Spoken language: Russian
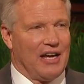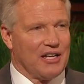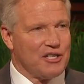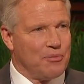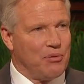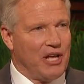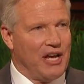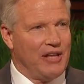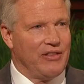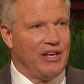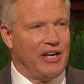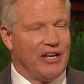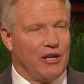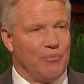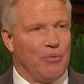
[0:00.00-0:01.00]
Он
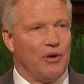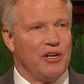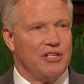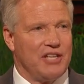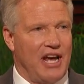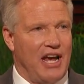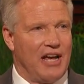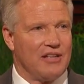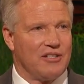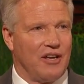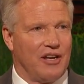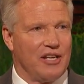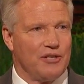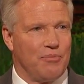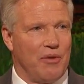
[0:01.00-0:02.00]
ответил, «Не знаю, как это
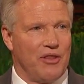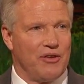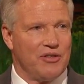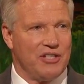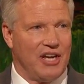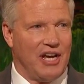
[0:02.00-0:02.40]
делается».